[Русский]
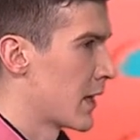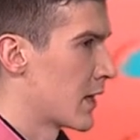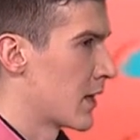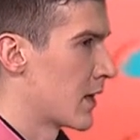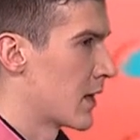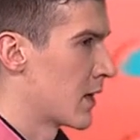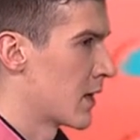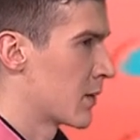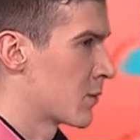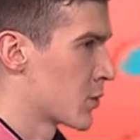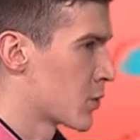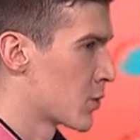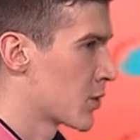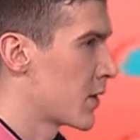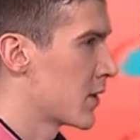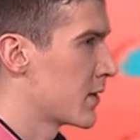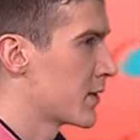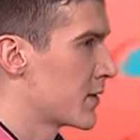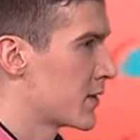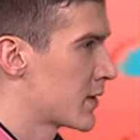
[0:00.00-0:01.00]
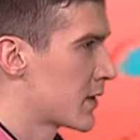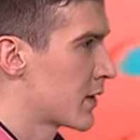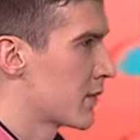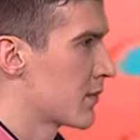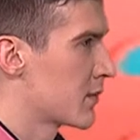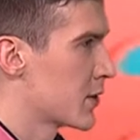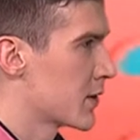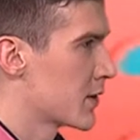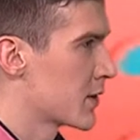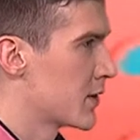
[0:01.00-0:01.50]
А обсуждалось
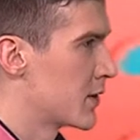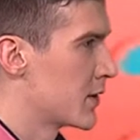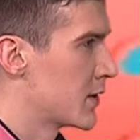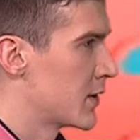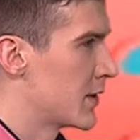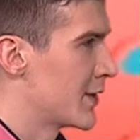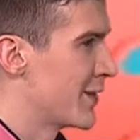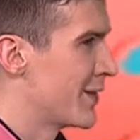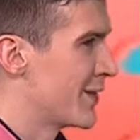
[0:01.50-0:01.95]
там, в частности,